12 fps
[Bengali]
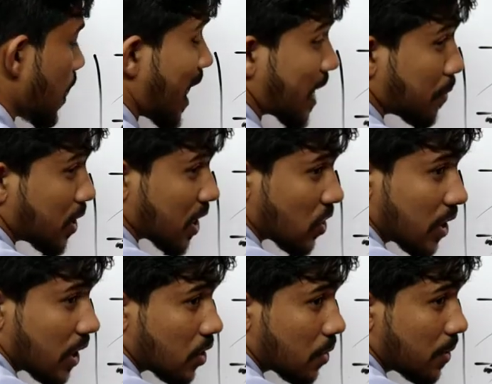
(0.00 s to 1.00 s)
হার্টবিট আসলে
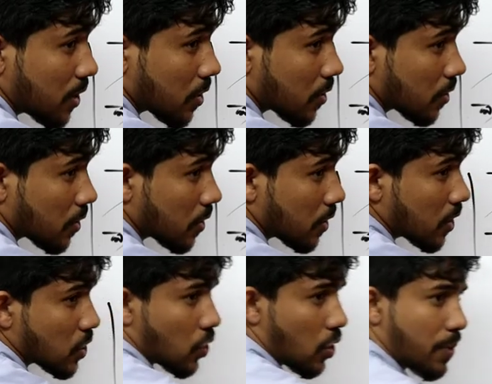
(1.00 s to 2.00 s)
কী করবে
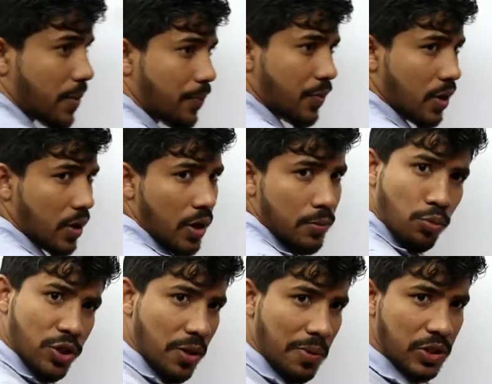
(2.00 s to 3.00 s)
চলবে
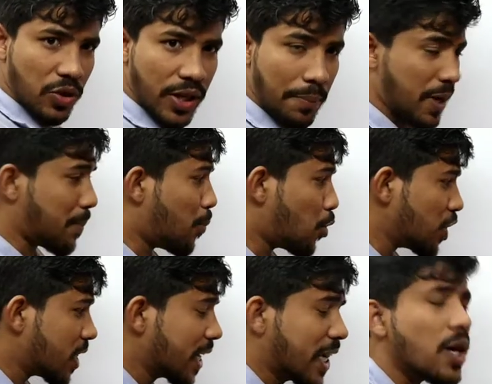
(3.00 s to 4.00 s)
বুঝতে পারছো কিনা মানে
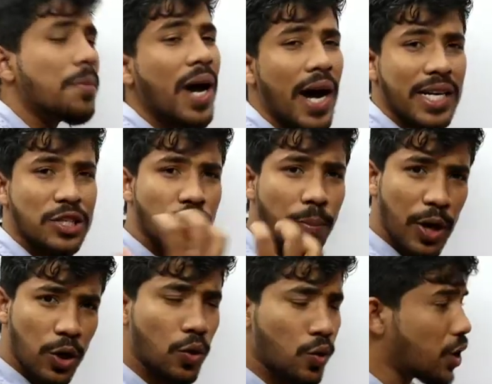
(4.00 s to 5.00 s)
বডি থেকে আমরা হার্ট যদি
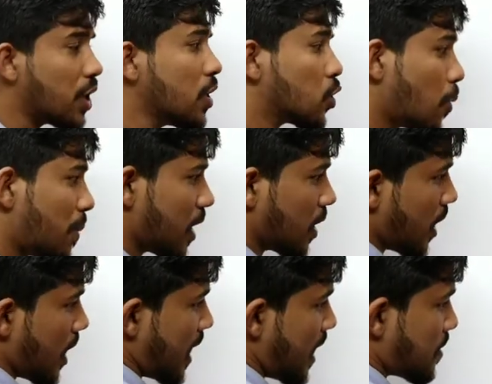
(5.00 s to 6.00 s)
বেরো করে নিই তবে
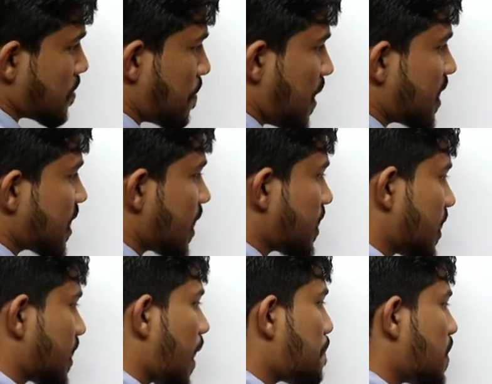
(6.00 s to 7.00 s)
এই স্পেসটার
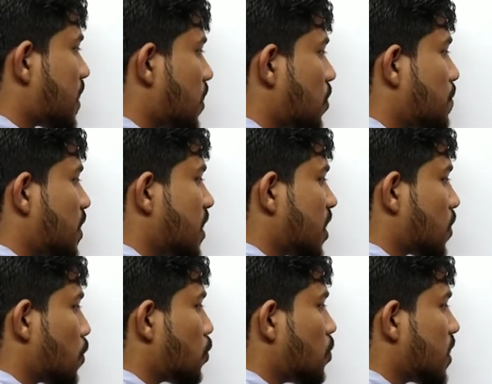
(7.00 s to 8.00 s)
যে তাপমাত্রা হবে সেটা
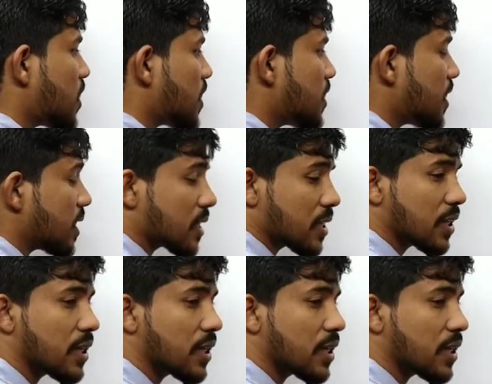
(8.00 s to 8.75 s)
আসলে কত ডিগ্রি সেলসিয়াস